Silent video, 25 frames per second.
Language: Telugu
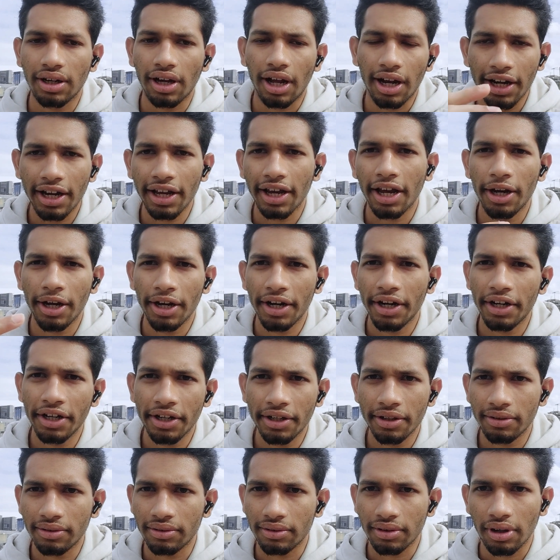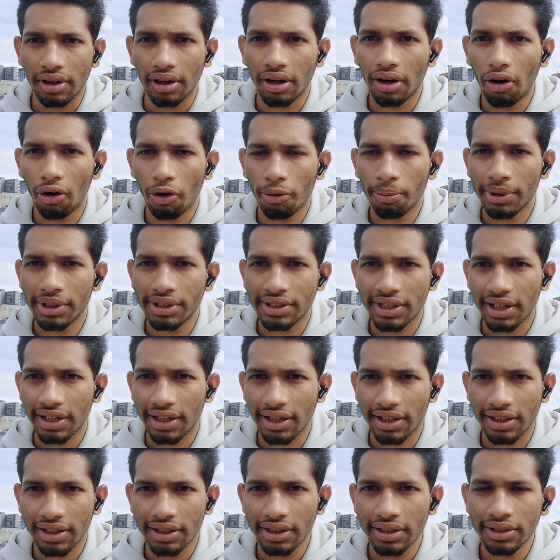అంటే కెనేడియన్ గవర్నమెంట్
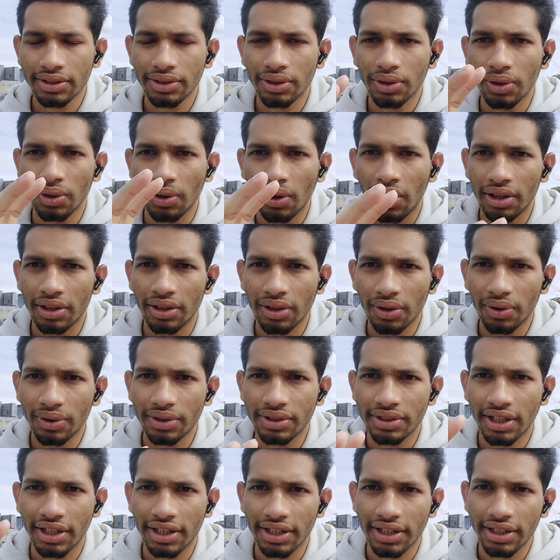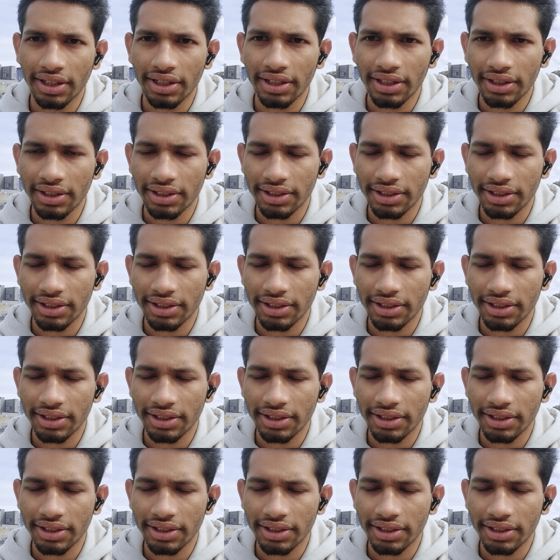సైట్ అది సో అందులో వచ్చేసరికి